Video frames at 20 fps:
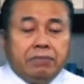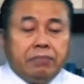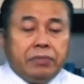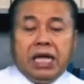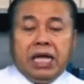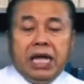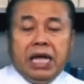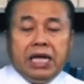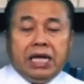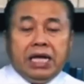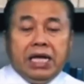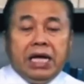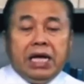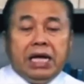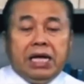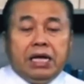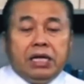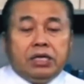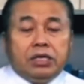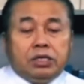
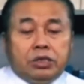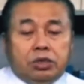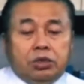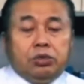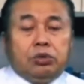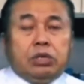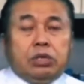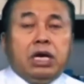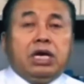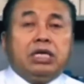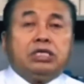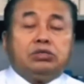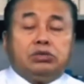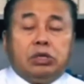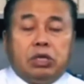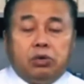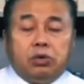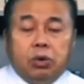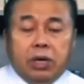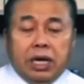Saya juga
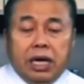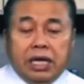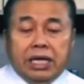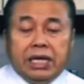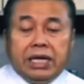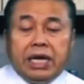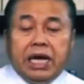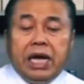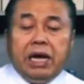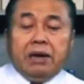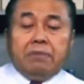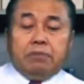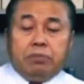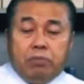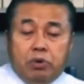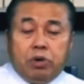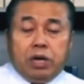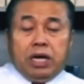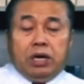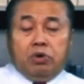sudah dua kali
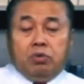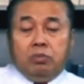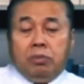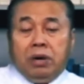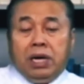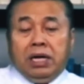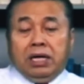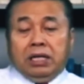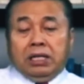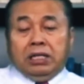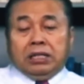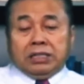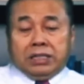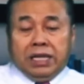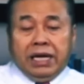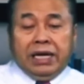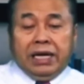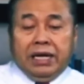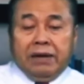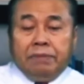kabur dari rumah
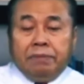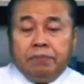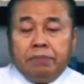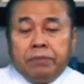saya